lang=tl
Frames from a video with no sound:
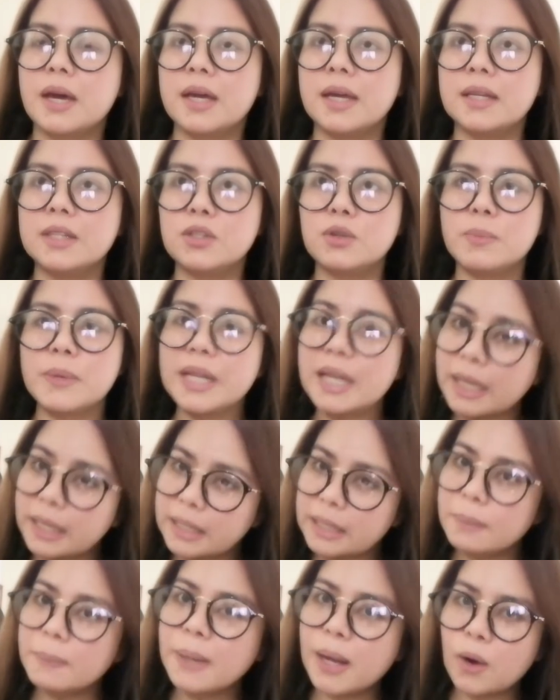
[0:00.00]
ayan, so may
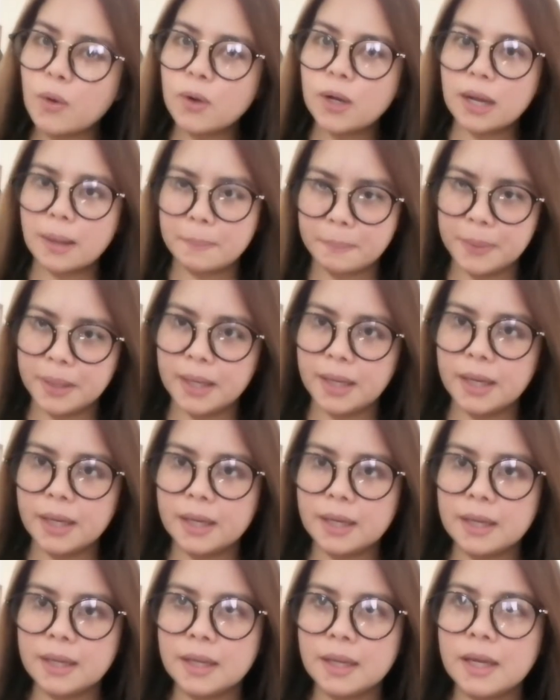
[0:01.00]
nakita pala akong
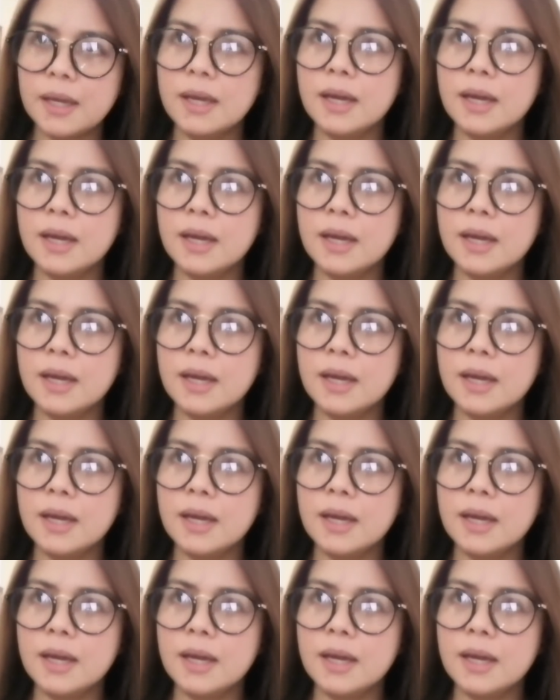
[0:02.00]
kape.